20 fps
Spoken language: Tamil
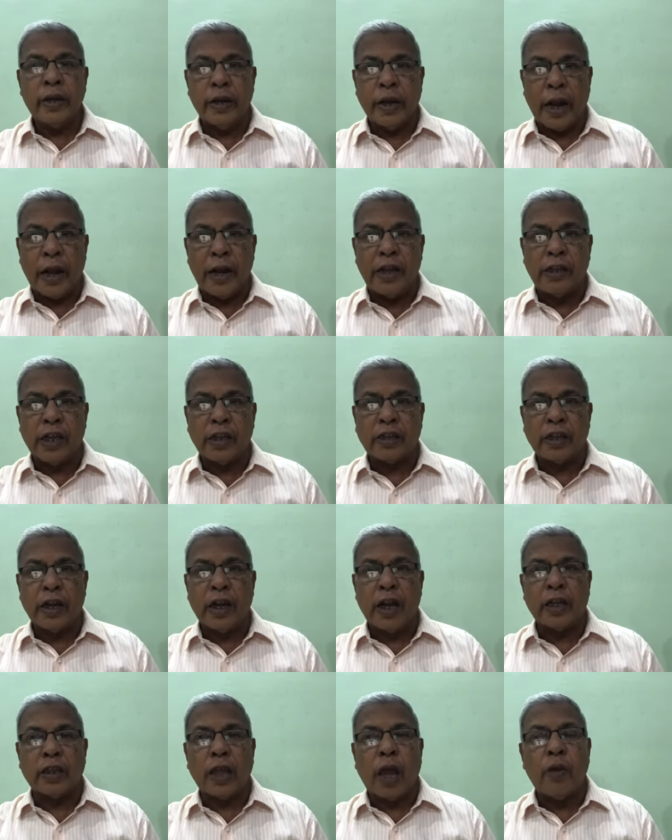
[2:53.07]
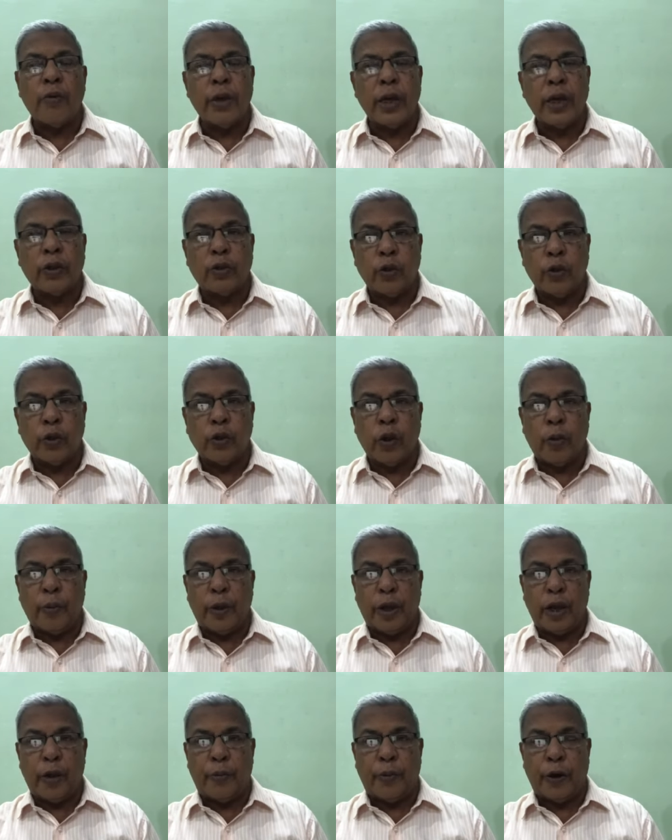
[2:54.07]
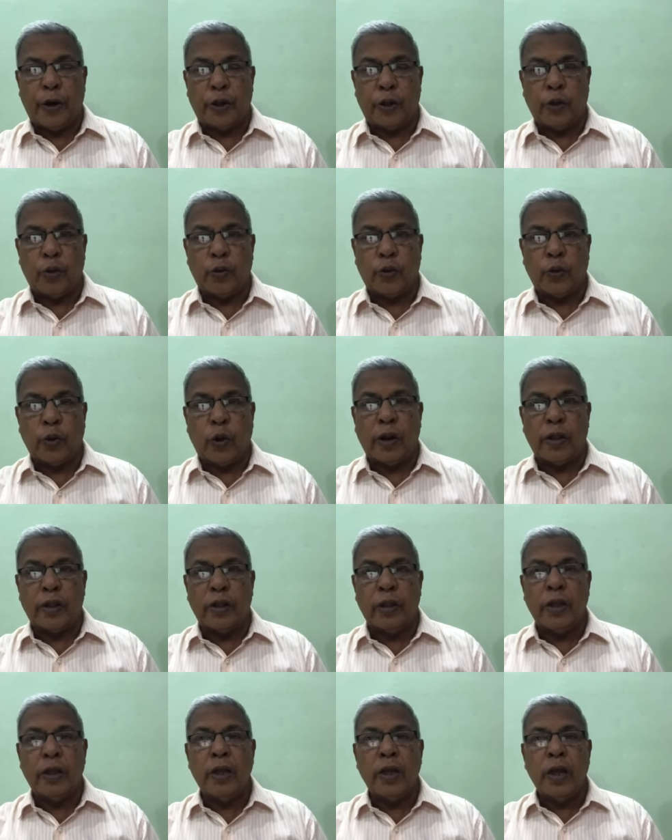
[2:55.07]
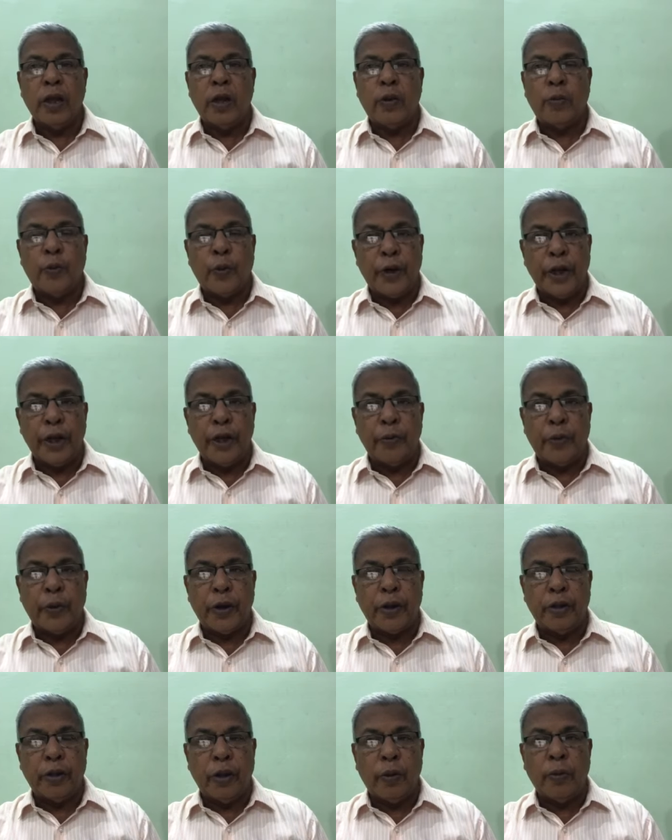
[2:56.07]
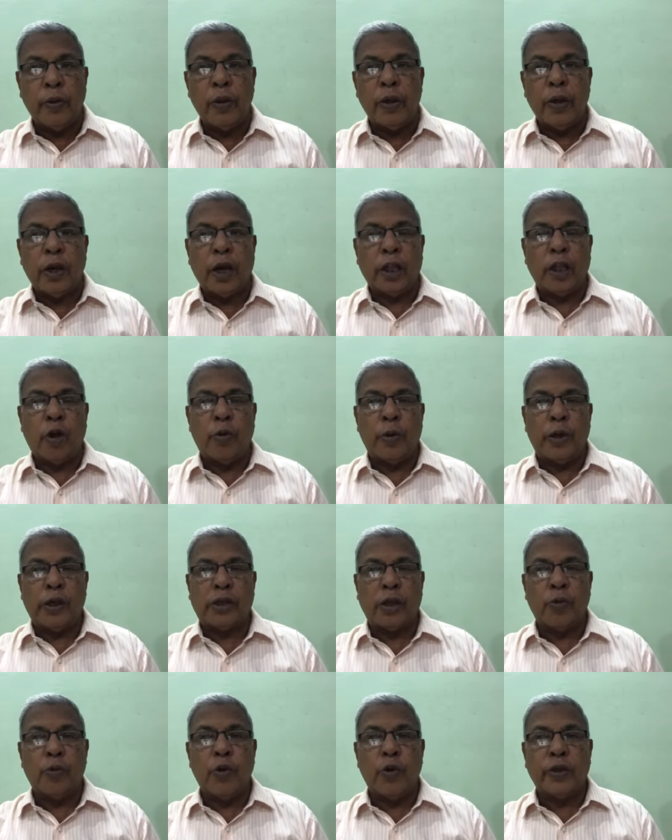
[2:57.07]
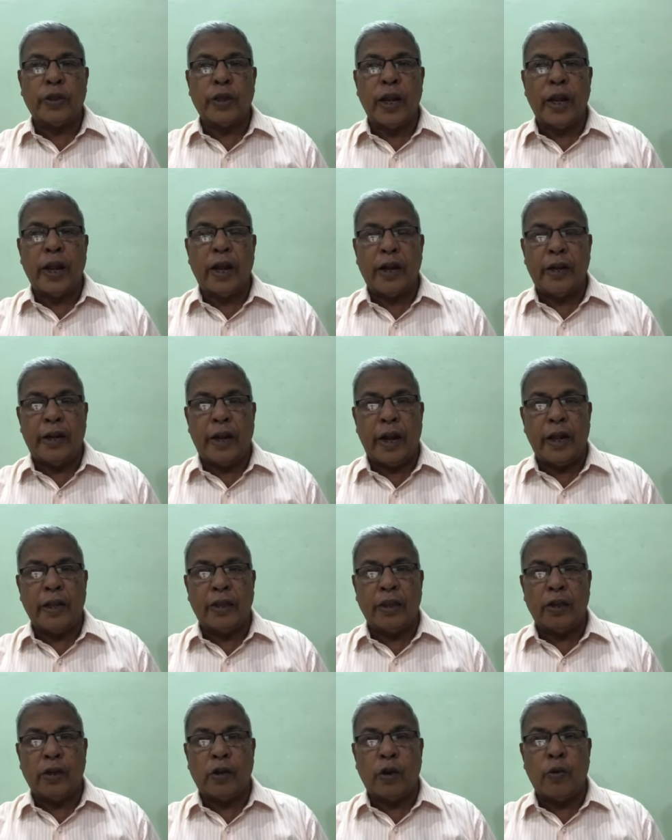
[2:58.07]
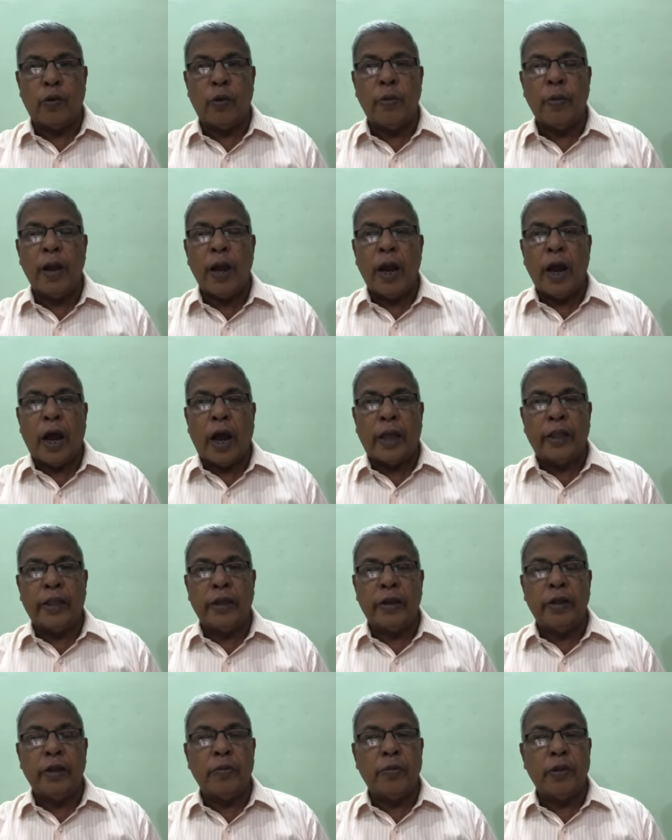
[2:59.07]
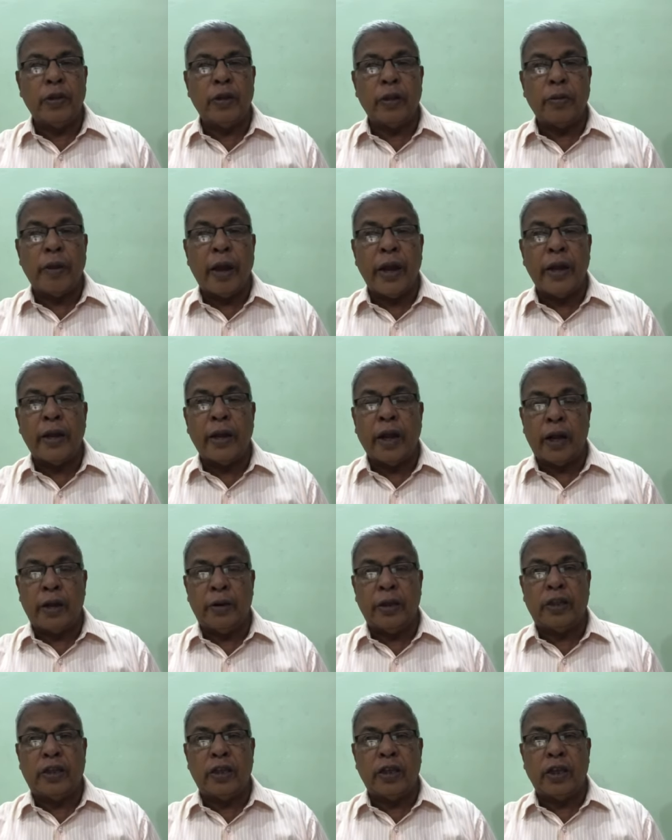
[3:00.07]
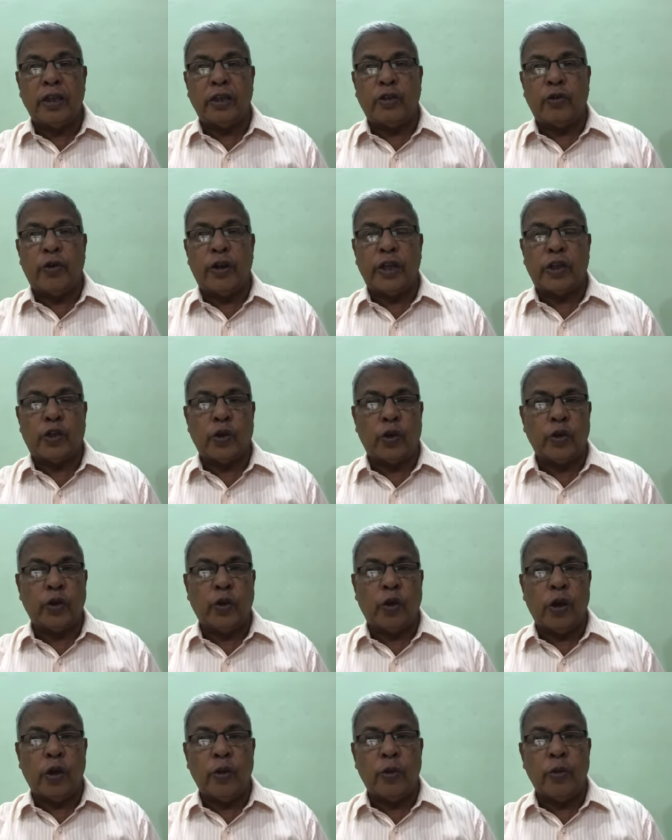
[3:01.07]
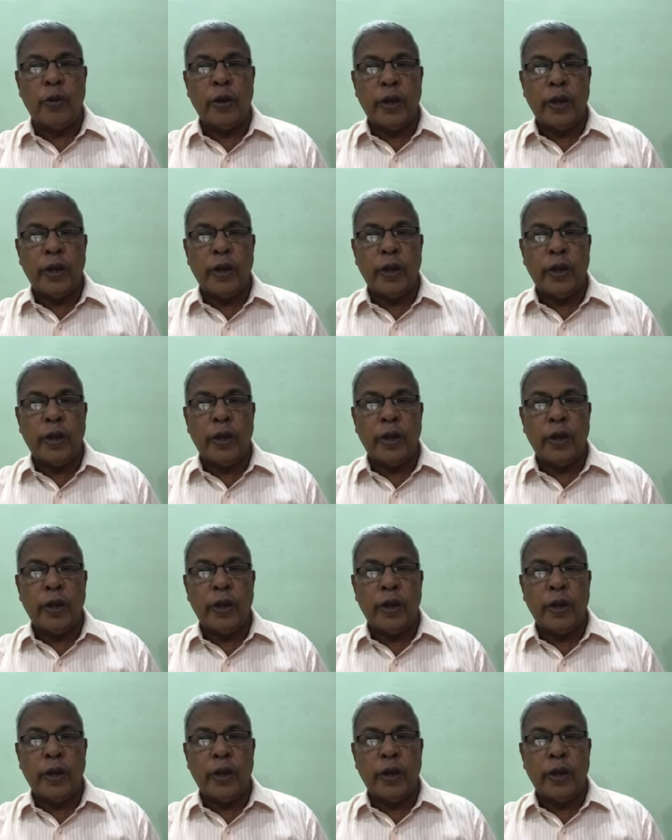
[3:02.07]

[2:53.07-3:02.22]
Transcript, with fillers: நன்றி செலுத்துறாங்க தாவையை துதிக்கிறோம் ஏற்படுத்தும் தொடர்ந்து முடிவு புரிந்தும் கதா உங்களுடைய சமூகத்தில் நாங்கள் நிலைத்திருக்கவும் அது நிமித்தமாய் நாங்கள் நித்திய ஜீவனை சேர்ந்து கொள்ளவும்